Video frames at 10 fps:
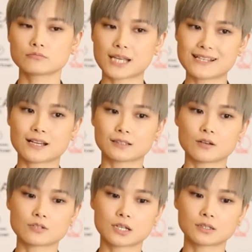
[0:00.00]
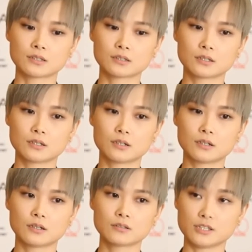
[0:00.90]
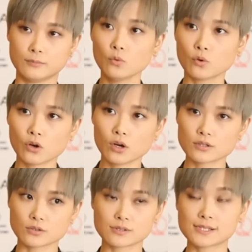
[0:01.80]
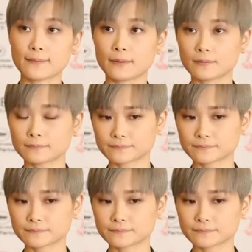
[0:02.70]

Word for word: 才想到这样的一个题目叫做在吗？